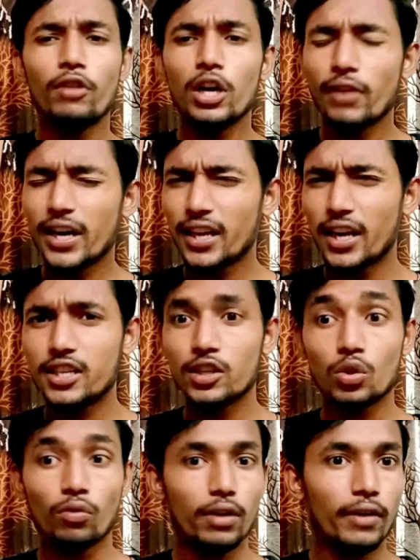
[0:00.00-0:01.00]
करें वर्ल्ड वाइड
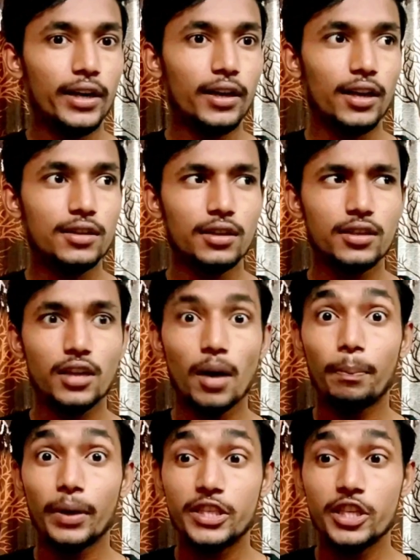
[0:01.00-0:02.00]
कलेक्शन तो वर्ल्ड वाइड कलेक्शन
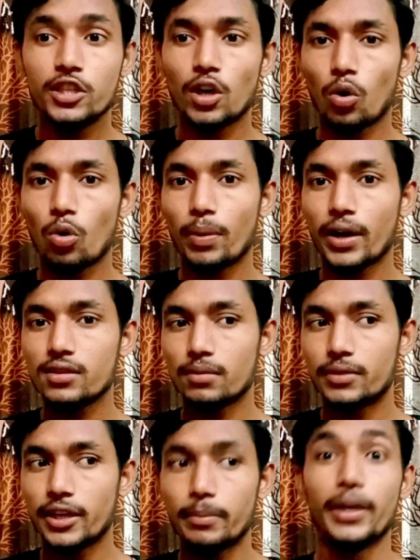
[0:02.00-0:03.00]
इसका पच्चीस करोड़ रुपए के
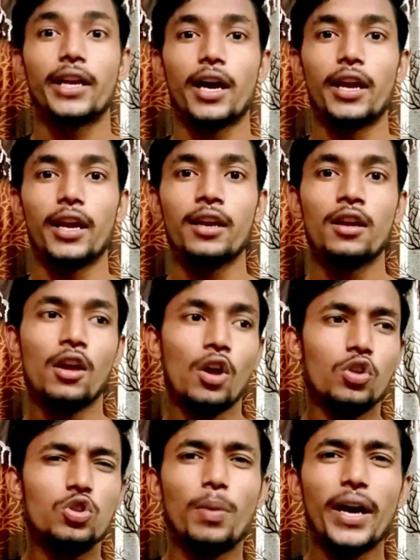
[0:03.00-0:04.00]
समथिंग बेटा है
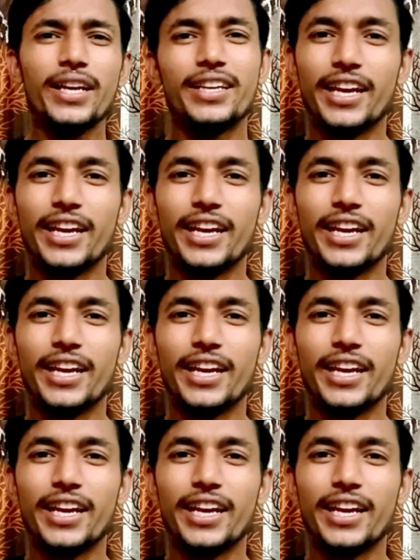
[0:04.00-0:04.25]
जो भाई